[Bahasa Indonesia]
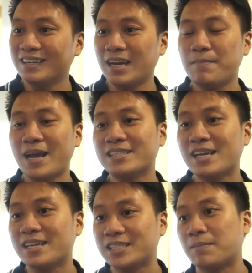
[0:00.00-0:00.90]
dan
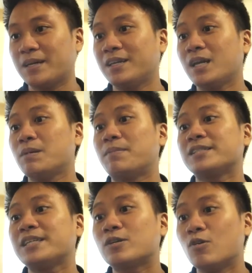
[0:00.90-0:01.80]
biasanya segmen ini lebih
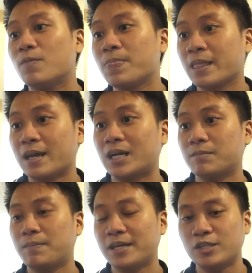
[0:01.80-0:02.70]
beresiko karena
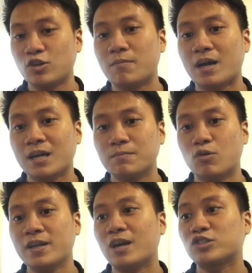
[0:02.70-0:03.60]
lebih beresiko maka
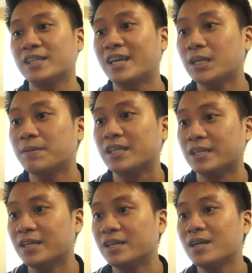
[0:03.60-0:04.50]
bunganya harus sedikit lebih
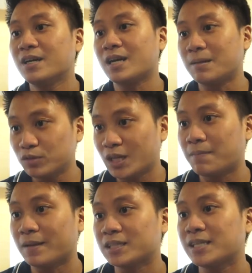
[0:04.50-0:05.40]
tinggi namun dalam
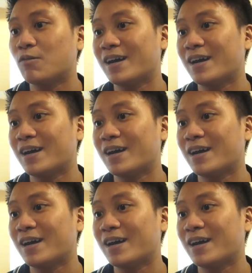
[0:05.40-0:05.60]
batas yang